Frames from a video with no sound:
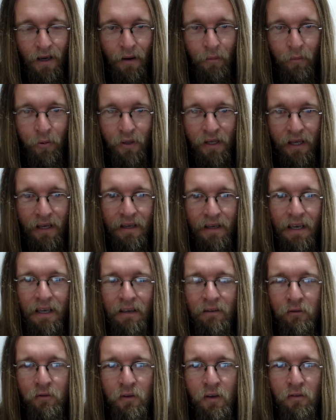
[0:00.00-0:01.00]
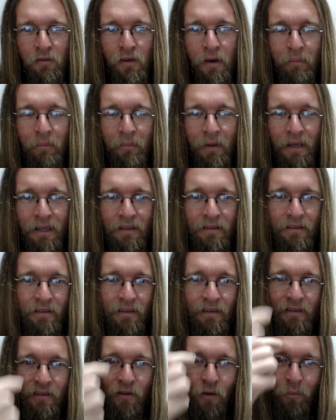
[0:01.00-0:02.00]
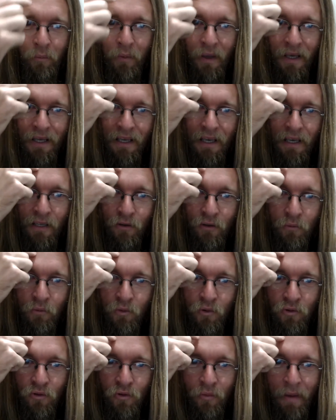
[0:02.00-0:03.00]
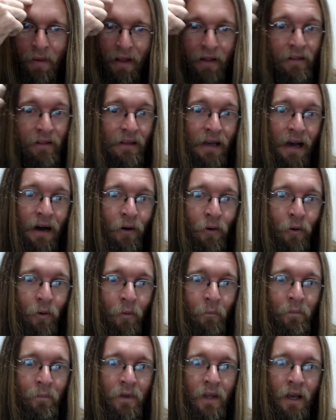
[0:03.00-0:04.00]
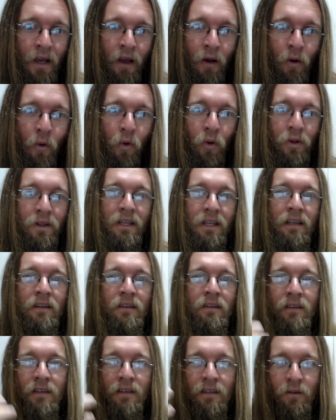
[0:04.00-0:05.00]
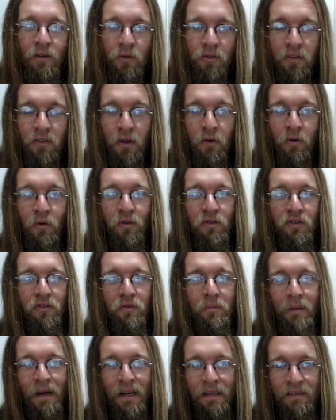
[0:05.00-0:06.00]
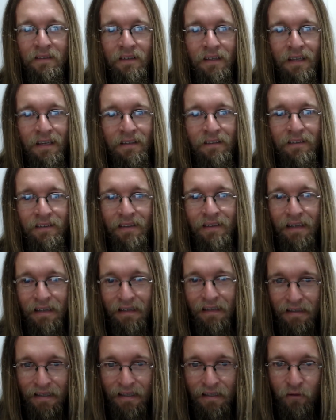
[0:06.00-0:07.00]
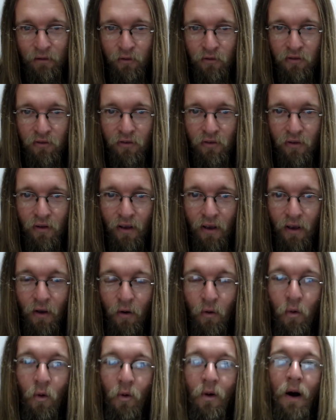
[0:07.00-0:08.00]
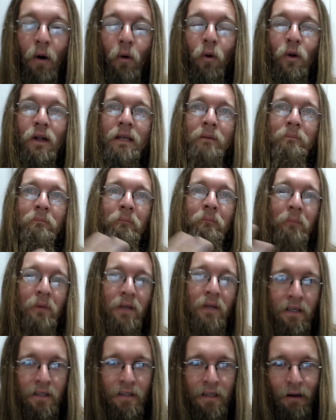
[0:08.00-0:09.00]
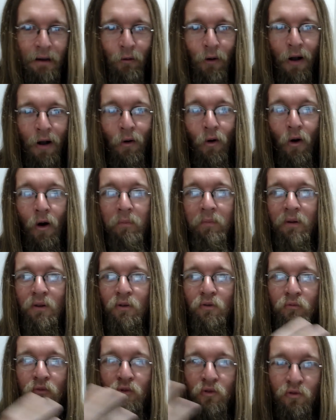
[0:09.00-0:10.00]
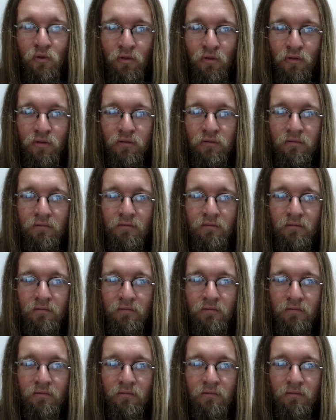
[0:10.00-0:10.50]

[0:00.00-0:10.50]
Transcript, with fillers: Porque quem vive apenas em seu pequeno mundo mental, contentando-se com os prazeres terrenos, com a Olimpíada, com a Copa do Mundo,